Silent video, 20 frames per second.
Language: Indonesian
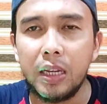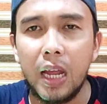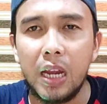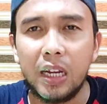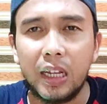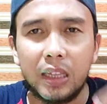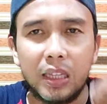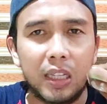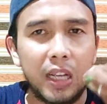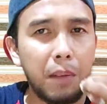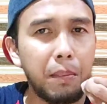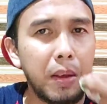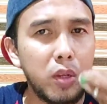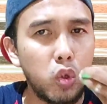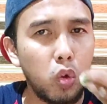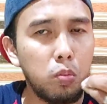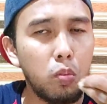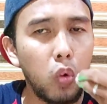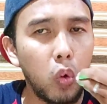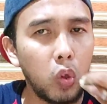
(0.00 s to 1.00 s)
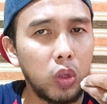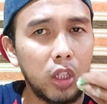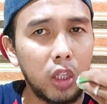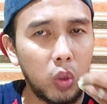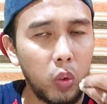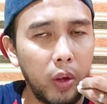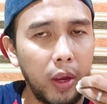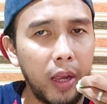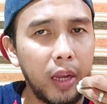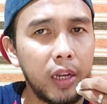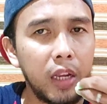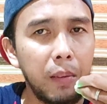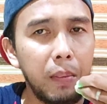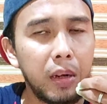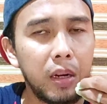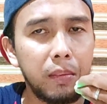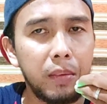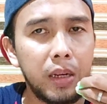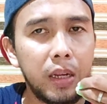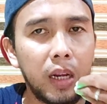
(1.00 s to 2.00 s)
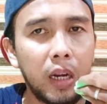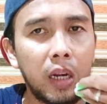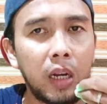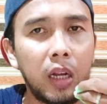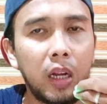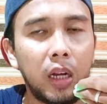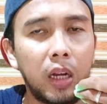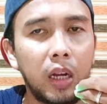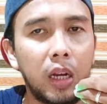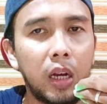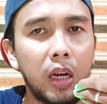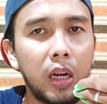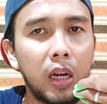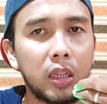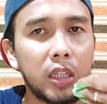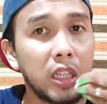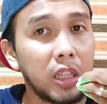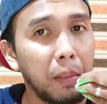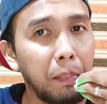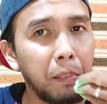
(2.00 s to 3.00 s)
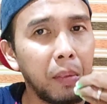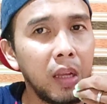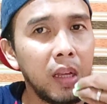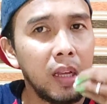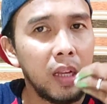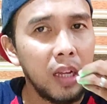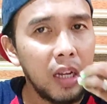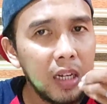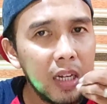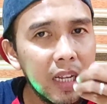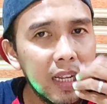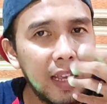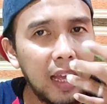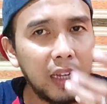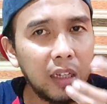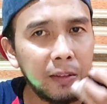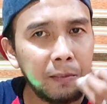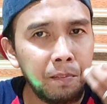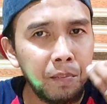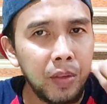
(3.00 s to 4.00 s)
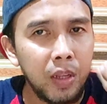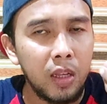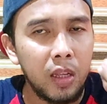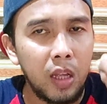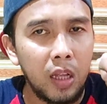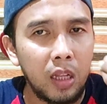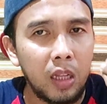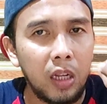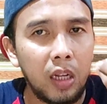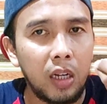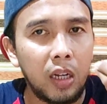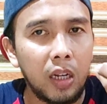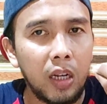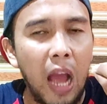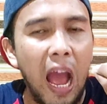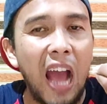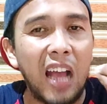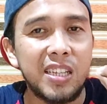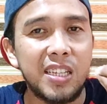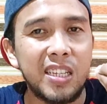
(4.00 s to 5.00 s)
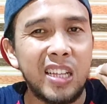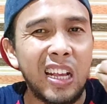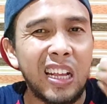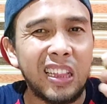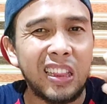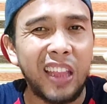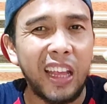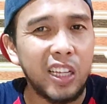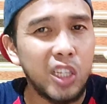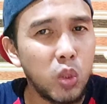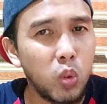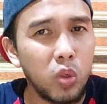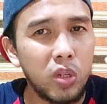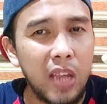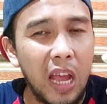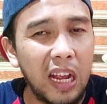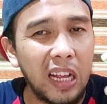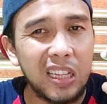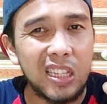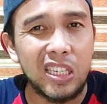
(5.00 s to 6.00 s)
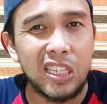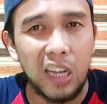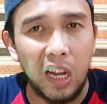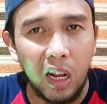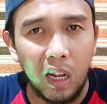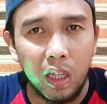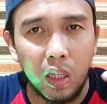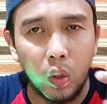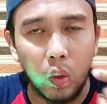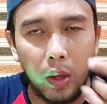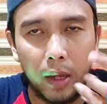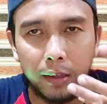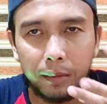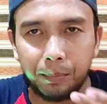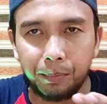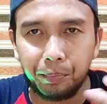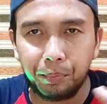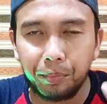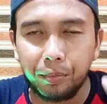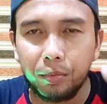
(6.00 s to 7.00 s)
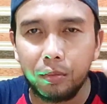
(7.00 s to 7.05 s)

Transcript: dan ketika masuk mulut itu ya dia benar-benar uh, eh, tetap dengan uh, khas teksturnya kecil gitu kan